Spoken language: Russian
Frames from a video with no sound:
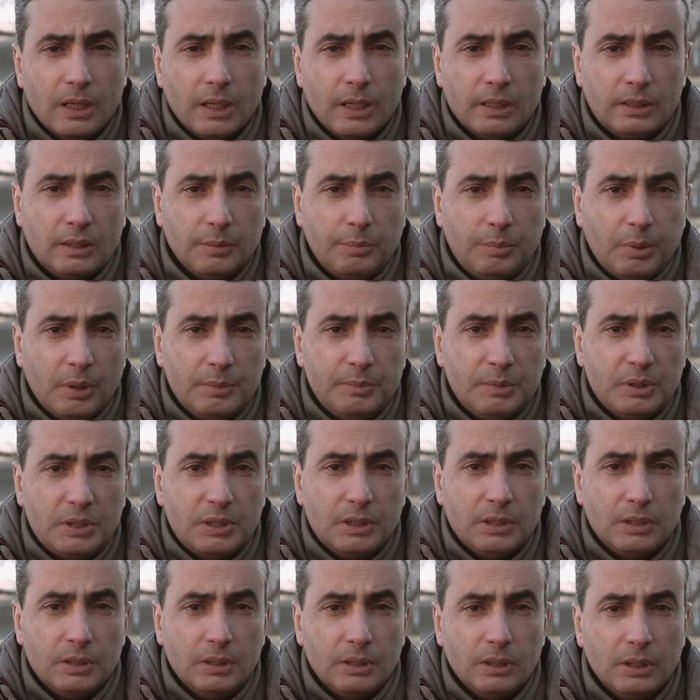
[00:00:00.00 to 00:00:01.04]
это
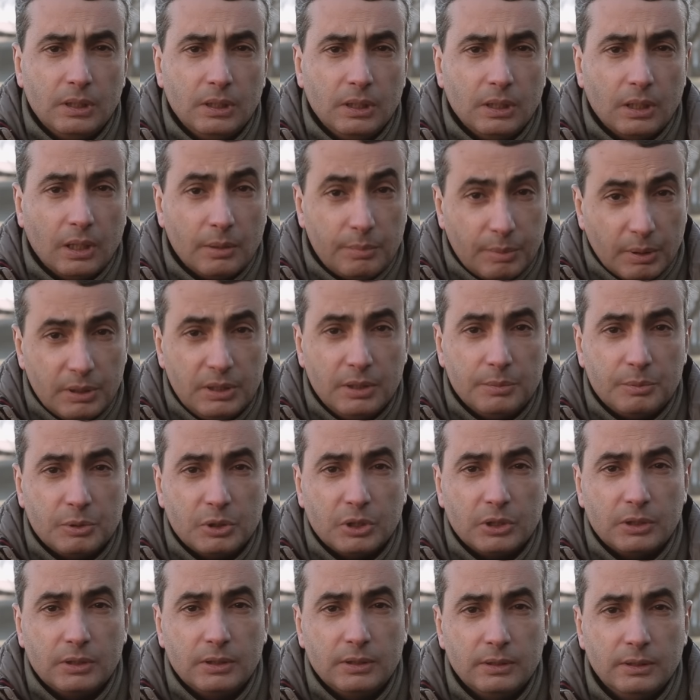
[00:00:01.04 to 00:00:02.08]
память о
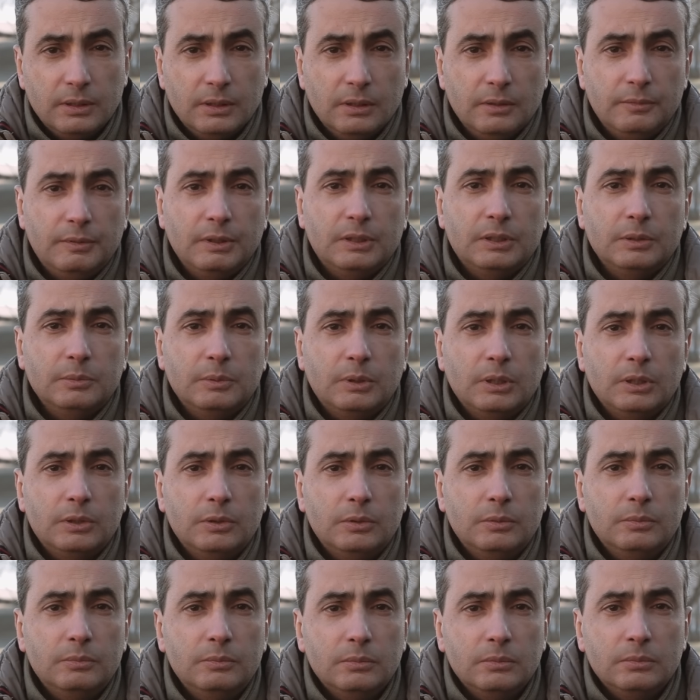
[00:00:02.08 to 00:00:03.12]
погибших в этом году,